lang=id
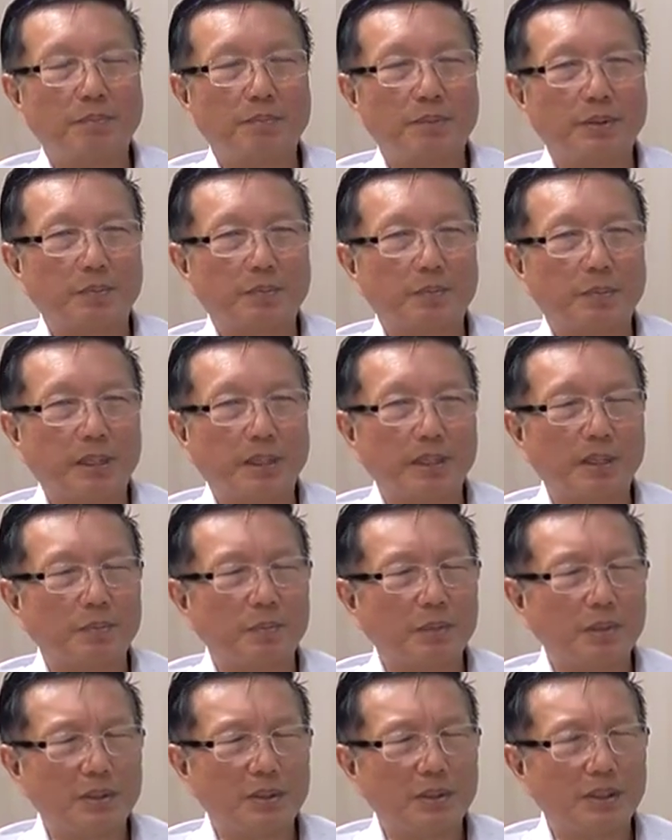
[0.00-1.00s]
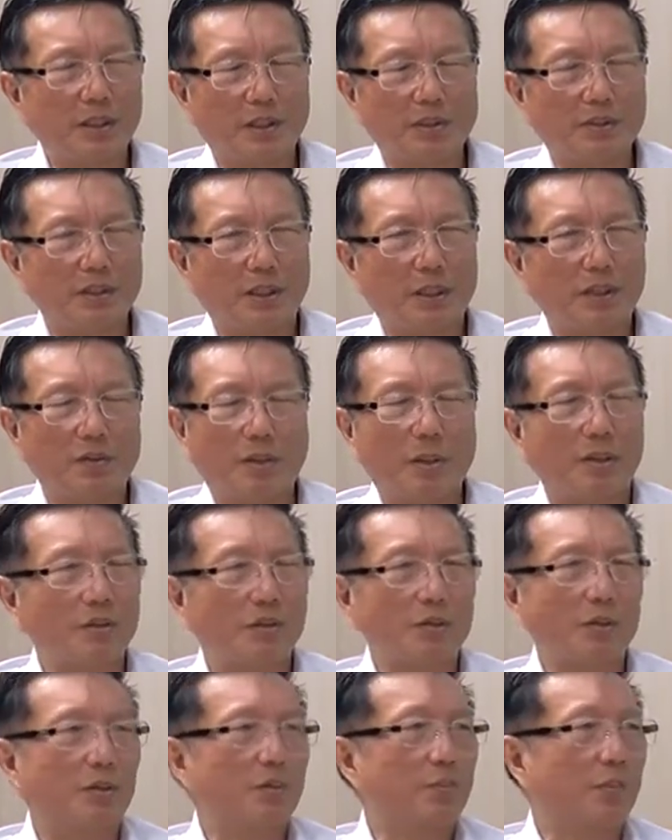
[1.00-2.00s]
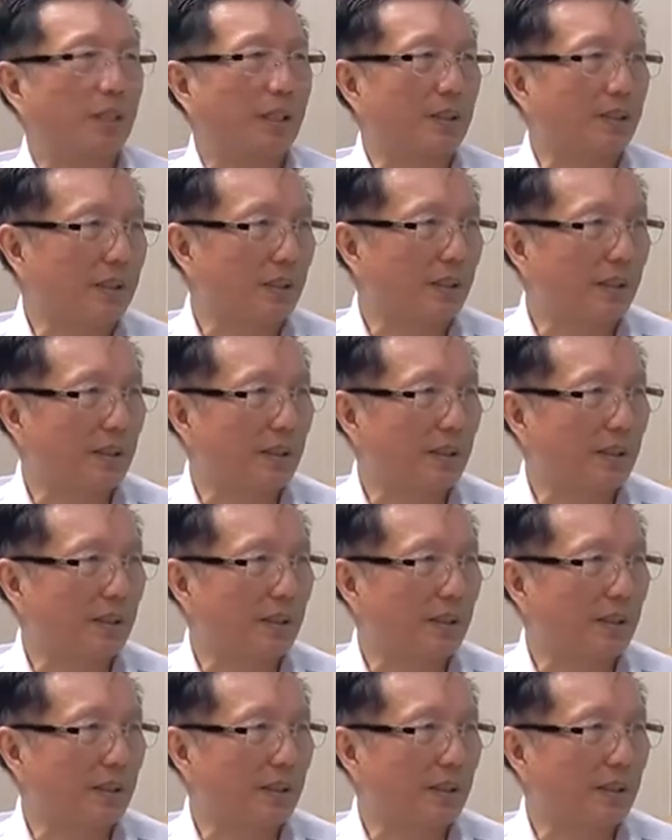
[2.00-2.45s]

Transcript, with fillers: perbaik, tidak selalu harus operasi.